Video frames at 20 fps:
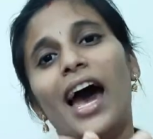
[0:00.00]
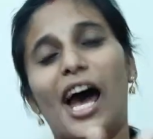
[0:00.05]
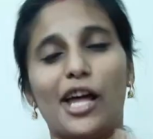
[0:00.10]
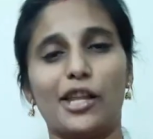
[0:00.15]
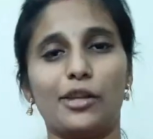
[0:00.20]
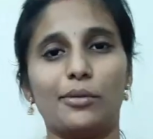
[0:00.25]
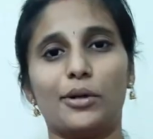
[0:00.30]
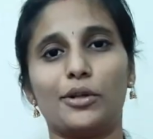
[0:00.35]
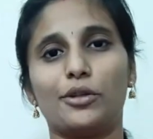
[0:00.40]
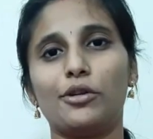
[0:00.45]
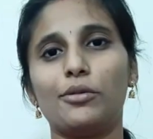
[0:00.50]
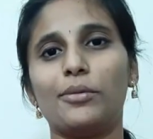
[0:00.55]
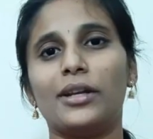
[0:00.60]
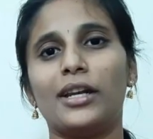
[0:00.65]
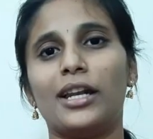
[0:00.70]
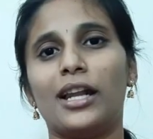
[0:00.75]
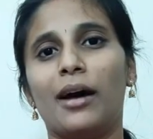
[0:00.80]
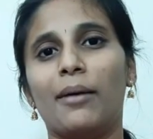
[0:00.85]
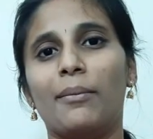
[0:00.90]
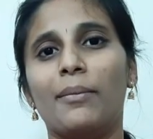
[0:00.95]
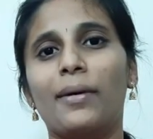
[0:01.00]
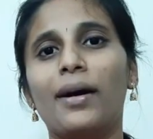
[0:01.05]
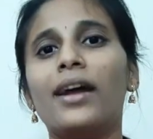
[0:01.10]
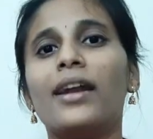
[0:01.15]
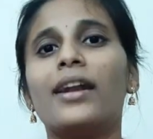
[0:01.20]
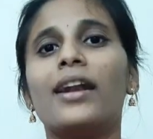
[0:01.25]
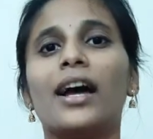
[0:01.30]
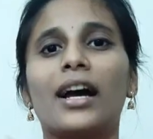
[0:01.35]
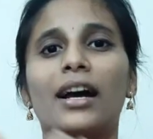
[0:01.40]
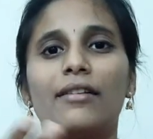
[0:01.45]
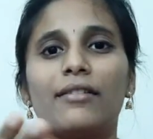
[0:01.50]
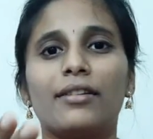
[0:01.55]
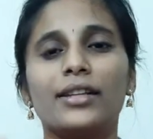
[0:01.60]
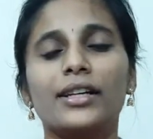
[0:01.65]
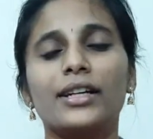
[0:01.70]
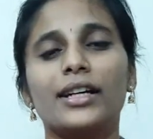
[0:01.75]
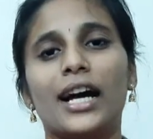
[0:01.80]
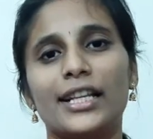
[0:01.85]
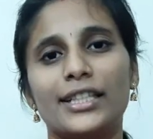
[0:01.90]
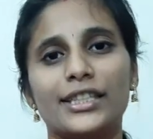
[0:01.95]
அது மட்டும் இல்லாமல் நாங்கள்
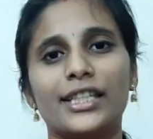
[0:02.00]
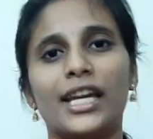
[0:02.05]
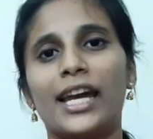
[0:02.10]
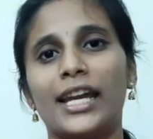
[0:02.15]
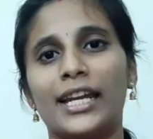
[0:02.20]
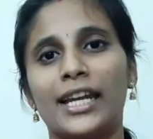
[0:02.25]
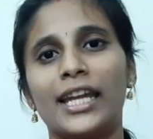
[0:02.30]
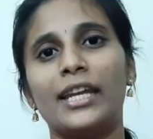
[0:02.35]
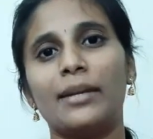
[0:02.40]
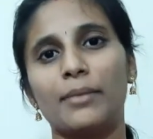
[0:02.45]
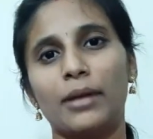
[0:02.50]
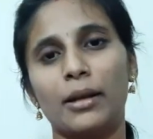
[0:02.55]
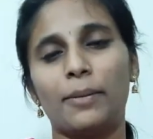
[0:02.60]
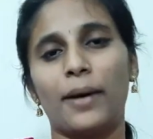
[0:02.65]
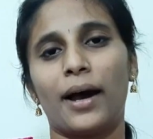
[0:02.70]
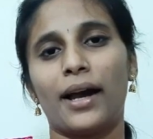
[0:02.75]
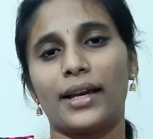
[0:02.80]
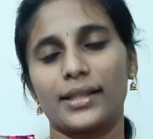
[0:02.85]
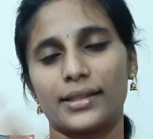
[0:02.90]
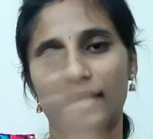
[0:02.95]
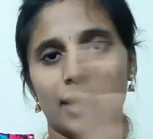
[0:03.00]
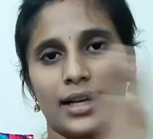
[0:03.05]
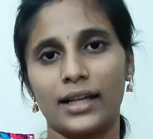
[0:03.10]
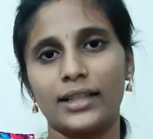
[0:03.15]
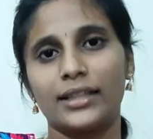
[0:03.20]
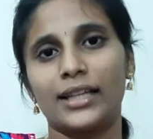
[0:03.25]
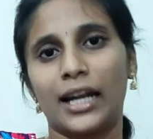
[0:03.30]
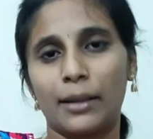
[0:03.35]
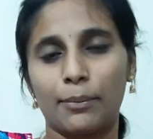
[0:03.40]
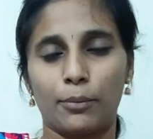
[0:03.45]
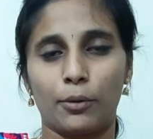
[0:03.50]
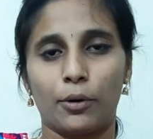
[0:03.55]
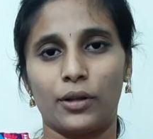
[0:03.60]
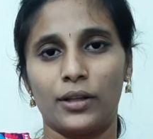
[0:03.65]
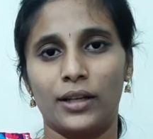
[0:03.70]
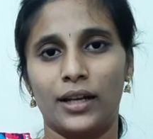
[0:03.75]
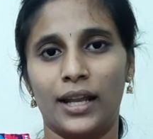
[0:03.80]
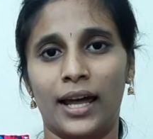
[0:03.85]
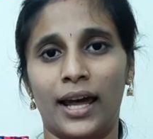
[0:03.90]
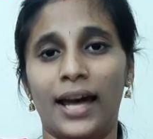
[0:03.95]
வந்து கச்சா எண்ணெய் இனிமேல் பாகிஸ்தானுக்கு தடை
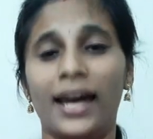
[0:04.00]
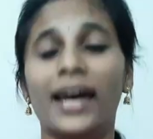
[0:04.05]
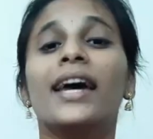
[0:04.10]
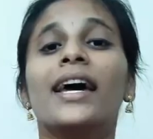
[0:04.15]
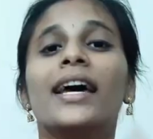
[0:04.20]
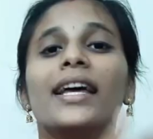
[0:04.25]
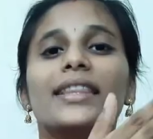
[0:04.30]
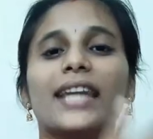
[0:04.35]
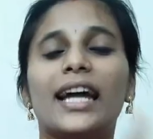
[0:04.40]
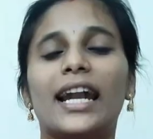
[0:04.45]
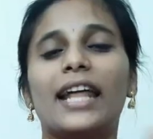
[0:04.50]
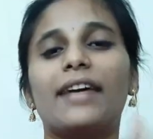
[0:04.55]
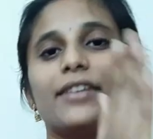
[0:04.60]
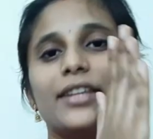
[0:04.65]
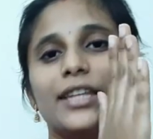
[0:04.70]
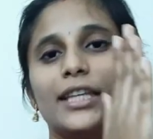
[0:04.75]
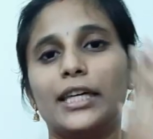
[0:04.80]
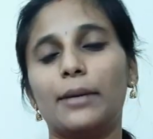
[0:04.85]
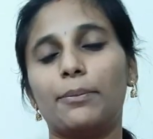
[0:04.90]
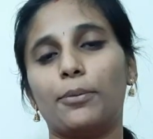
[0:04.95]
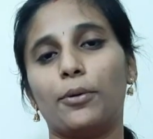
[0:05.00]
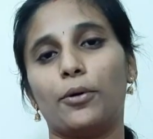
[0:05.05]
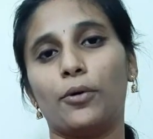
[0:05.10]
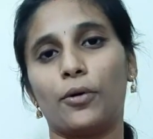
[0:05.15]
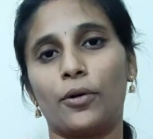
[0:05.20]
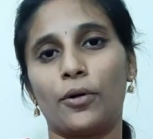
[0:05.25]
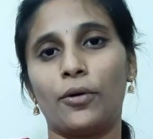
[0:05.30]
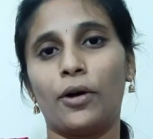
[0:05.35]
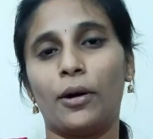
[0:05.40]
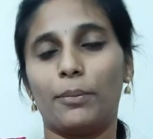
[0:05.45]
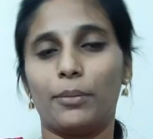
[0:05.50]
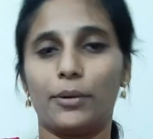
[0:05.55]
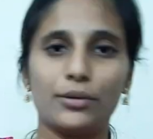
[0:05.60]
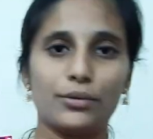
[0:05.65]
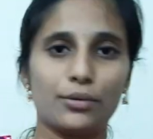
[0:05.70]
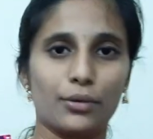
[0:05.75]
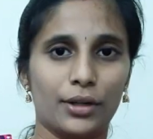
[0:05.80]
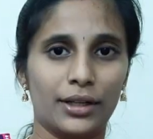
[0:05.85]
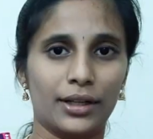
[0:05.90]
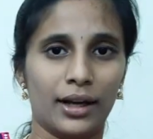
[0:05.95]
போகிறதில்ல தடை விதிக்க போகிறோம் அப்படின்னு
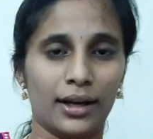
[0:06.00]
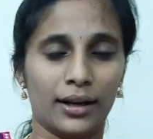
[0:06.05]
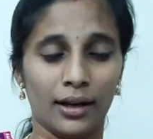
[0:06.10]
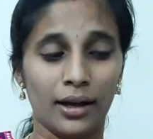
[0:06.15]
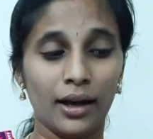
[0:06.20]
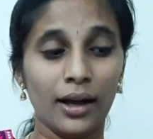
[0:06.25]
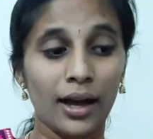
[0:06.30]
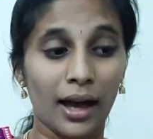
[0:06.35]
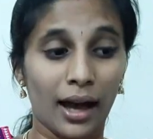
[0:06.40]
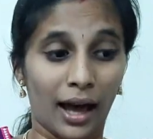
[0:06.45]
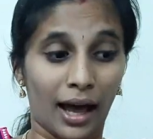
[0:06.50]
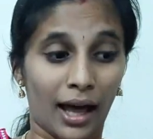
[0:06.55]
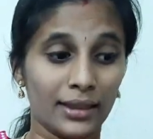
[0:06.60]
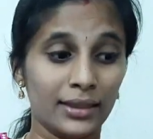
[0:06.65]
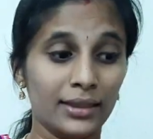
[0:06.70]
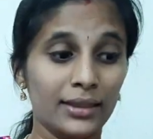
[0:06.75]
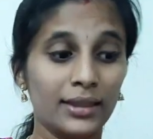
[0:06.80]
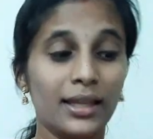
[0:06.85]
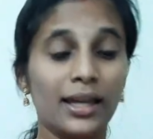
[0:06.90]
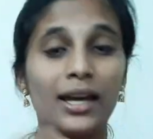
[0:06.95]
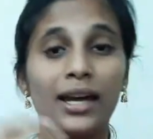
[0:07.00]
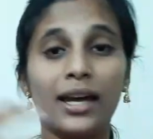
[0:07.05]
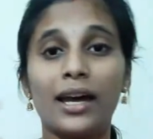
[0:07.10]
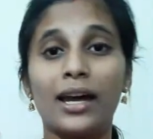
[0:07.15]
அப்படின்னு சொல்லிட்டாங்க அந்த